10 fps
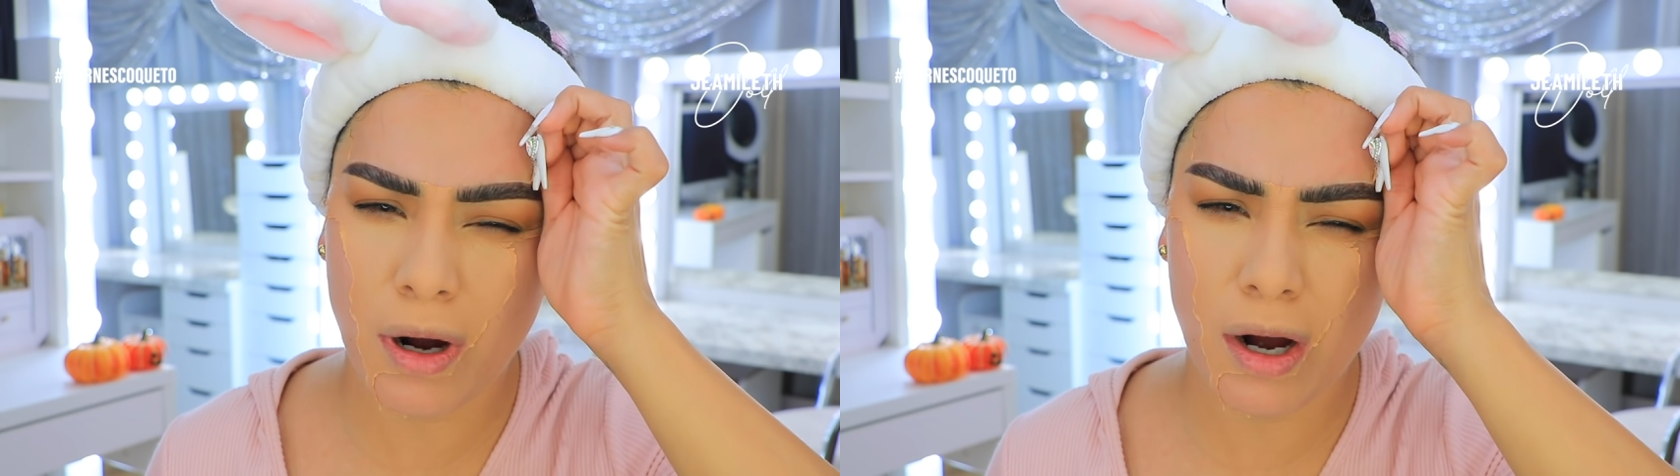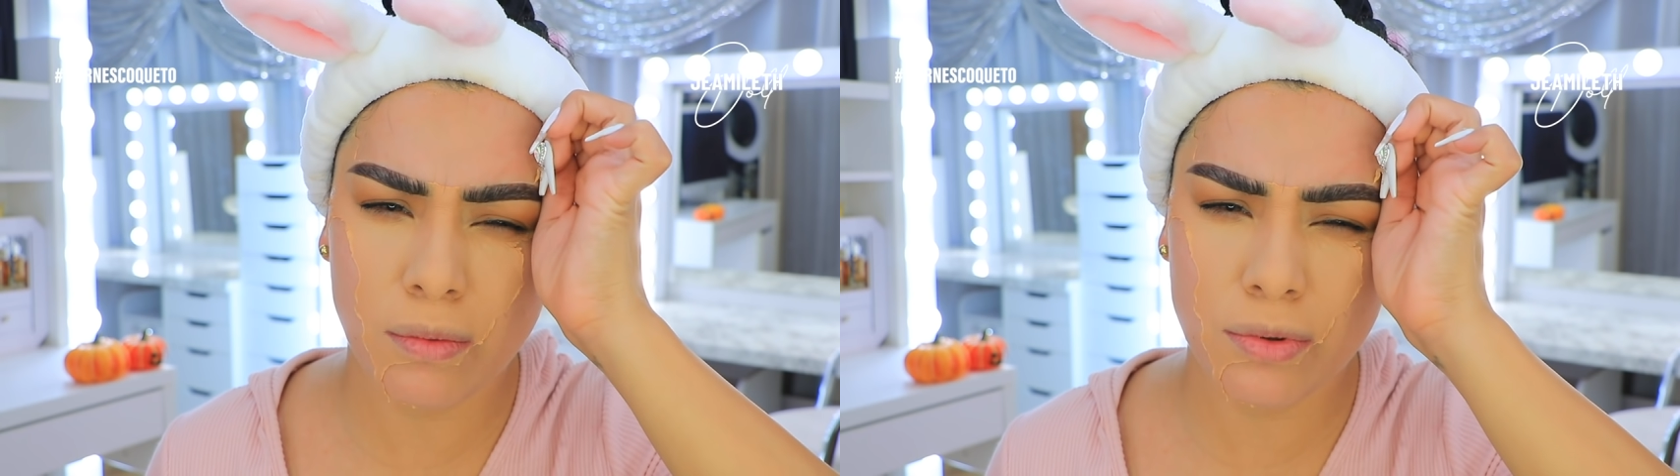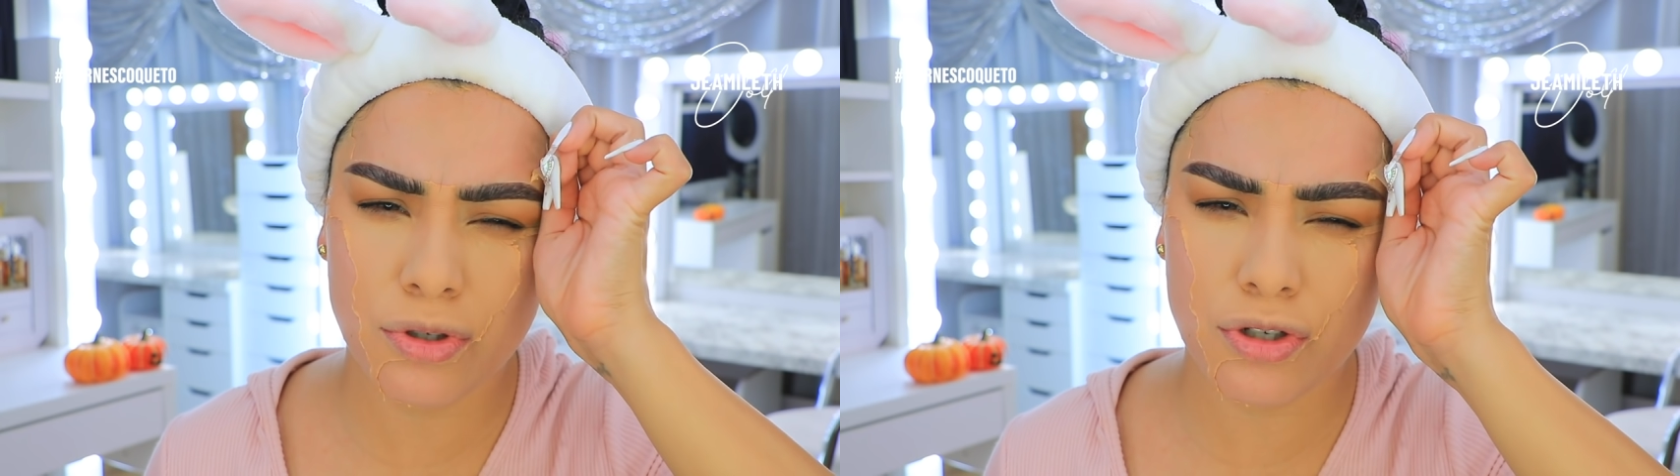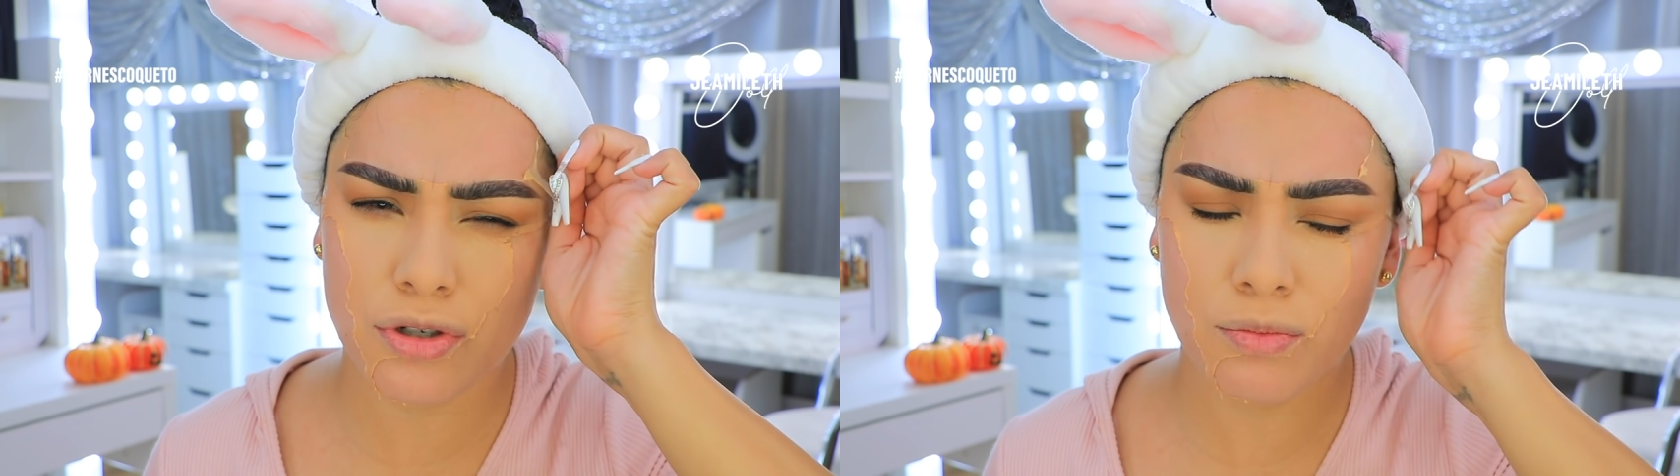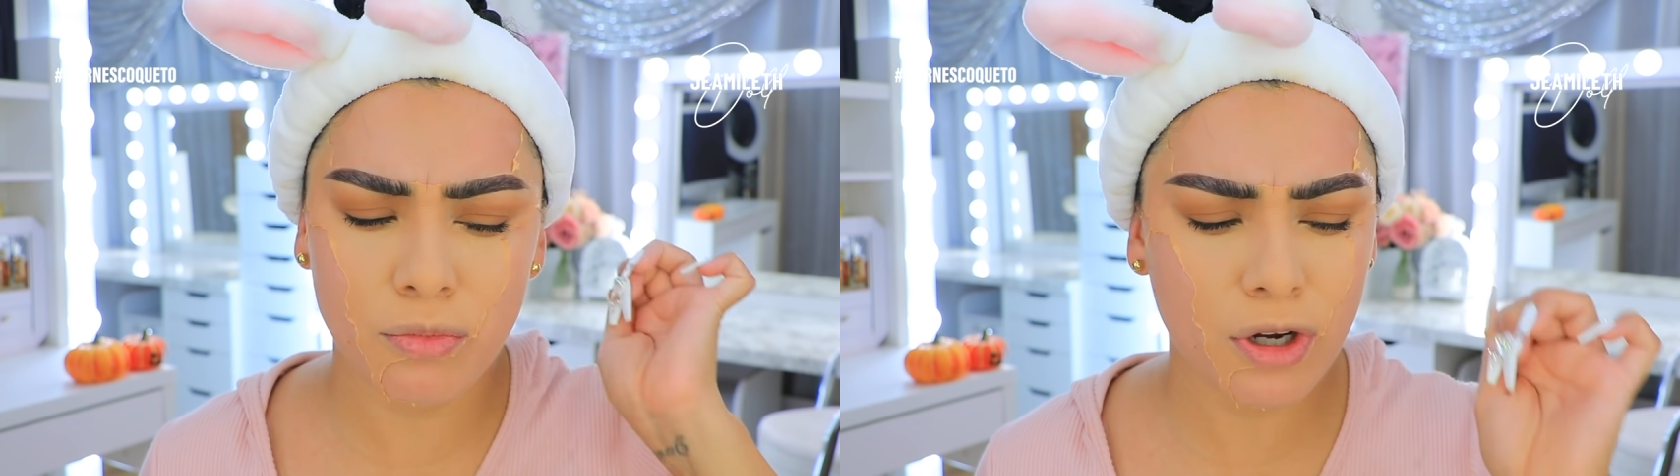
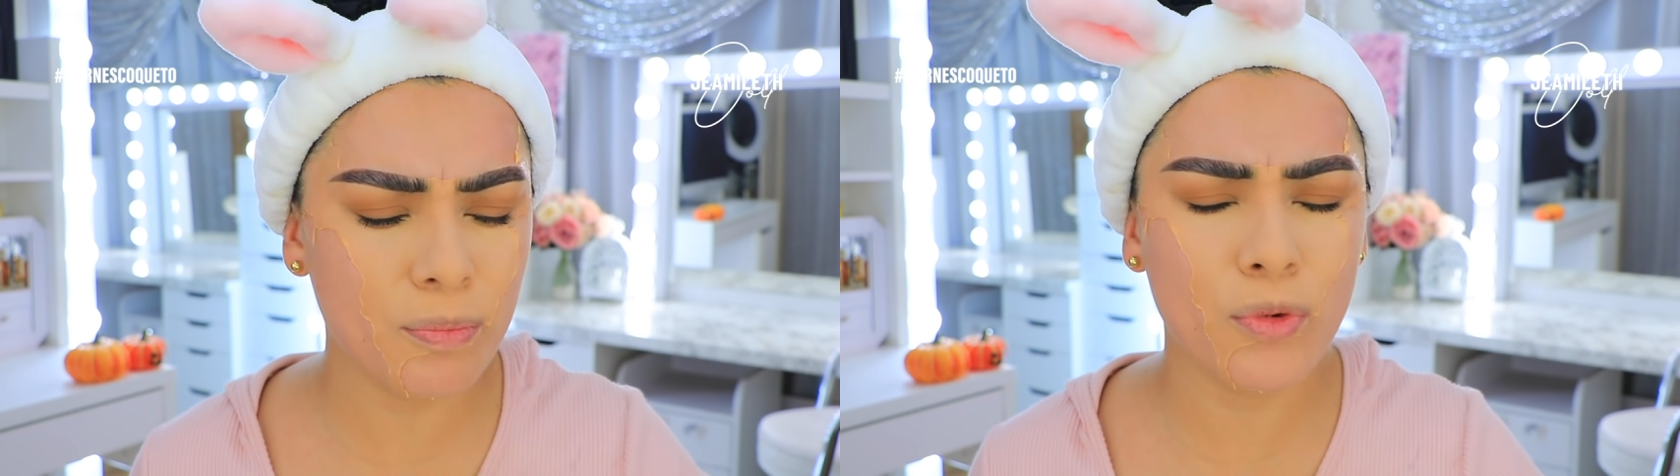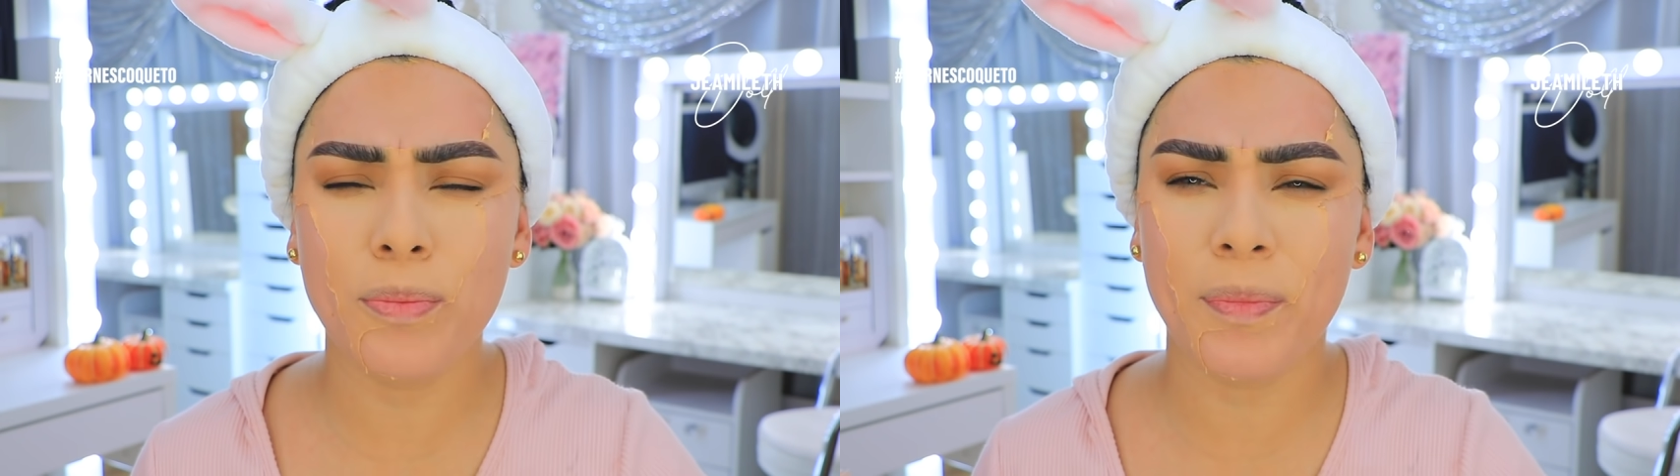ouch, muy, muy